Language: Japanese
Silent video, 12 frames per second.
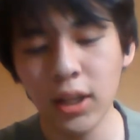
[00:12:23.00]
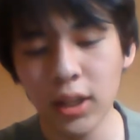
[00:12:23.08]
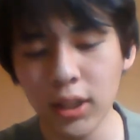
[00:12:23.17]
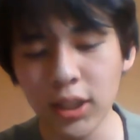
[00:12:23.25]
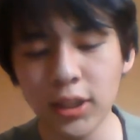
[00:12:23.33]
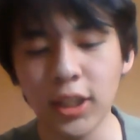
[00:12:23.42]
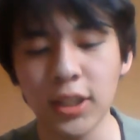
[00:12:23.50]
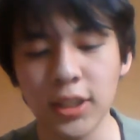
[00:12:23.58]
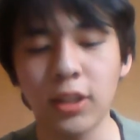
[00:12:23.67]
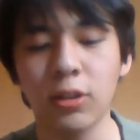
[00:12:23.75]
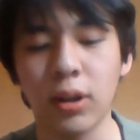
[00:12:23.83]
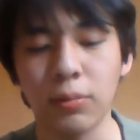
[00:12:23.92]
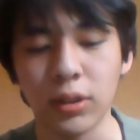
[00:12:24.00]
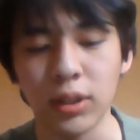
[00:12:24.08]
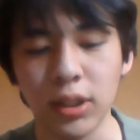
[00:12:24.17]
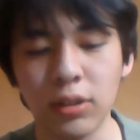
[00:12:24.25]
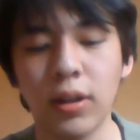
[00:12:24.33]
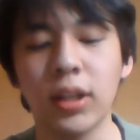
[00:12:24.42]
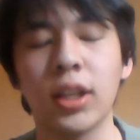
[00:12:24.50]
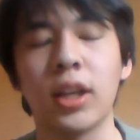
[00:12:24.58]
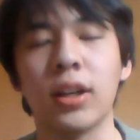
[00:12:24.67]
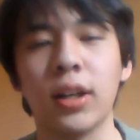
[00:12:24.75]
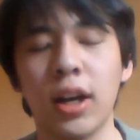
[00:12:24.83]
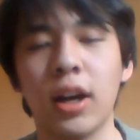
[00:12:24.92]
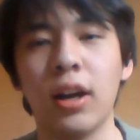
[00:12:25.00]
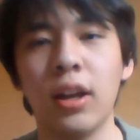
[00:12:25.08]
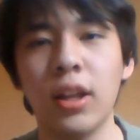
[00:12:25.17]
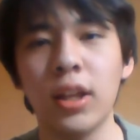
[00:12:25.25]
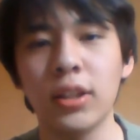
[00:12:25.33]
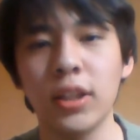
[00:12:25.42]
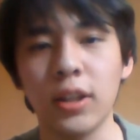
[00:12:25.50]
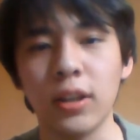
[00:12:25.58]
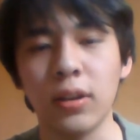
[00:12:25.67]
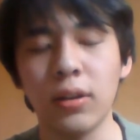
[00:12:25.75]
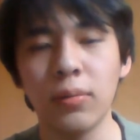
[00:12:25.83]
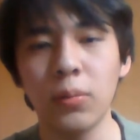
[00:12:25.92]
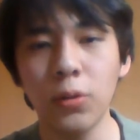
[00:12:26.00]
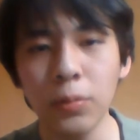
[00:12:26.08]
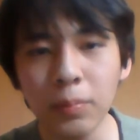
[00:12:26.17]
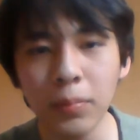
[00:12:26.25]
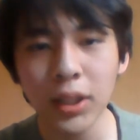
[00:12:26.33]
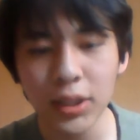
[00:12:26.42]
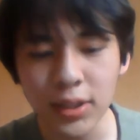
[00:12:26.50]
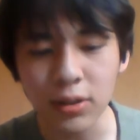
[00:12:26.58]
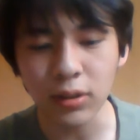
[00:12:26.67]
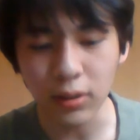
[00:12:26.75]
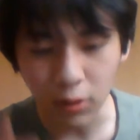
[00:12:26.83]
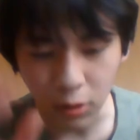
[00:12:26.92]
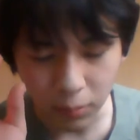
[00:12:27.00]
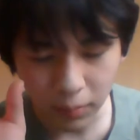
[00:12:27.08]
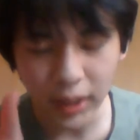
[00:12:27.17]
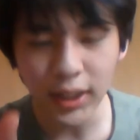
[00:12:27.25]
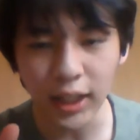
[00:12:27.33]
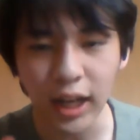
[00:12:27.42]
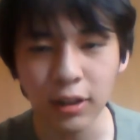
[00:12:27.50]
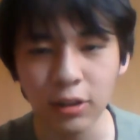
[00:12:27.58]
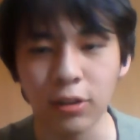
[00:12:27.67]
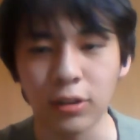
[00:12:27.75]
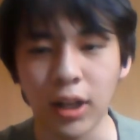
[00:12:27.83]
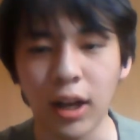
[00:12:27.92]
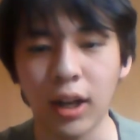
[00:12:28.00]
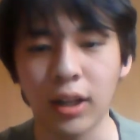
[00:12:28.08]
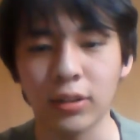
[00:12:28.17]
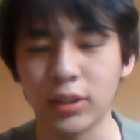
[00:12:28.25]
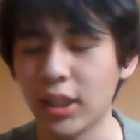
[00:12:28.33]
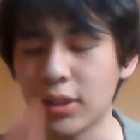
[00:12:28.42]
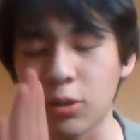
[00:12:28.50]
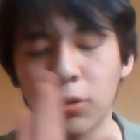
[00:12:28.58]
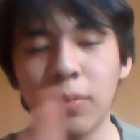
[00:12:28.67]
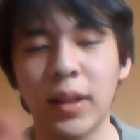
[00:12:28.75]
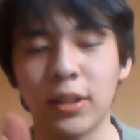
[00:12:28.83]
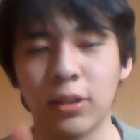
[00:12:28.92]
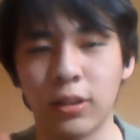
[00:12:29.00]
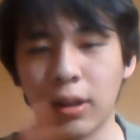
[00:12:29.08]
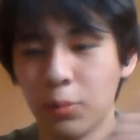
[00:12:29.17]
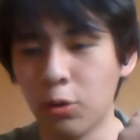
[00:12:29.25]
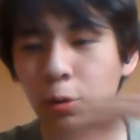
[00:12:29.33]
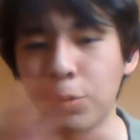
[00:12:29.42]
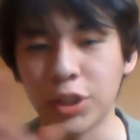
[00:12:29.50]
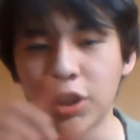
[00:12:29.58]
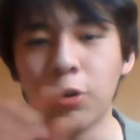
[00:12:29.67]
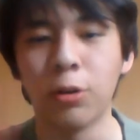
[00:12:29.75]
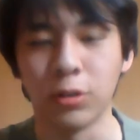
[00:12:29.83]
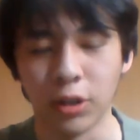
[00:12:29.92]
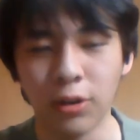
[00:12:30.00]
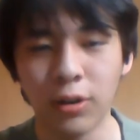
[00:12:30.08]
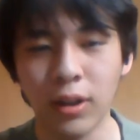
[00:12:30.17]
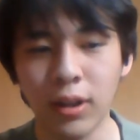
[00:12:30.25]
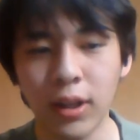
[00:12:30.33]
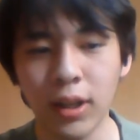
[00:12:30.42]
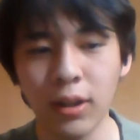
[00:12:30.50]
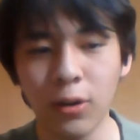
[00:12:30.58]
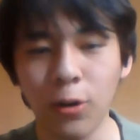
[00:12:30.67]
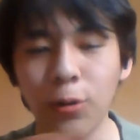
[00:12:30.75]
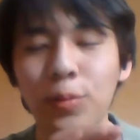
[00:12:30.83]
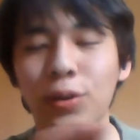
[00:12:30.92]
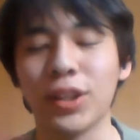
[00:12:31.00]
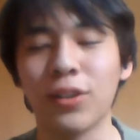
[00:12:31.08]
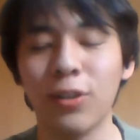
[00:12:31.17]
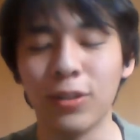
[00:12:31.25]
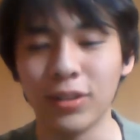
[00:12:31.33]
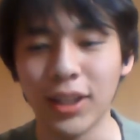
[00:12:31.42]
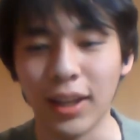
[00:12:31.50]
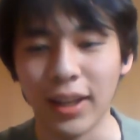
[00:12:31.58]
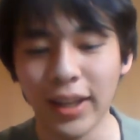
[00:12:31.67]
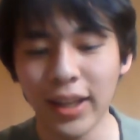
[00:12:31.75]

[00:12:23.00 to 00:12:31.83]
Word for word: 1点差とかもいるわけやんか。でもうほんまにそこまで学力変わらんと、いやそこまでというかもうほぼイコールよ、ほぼイコールで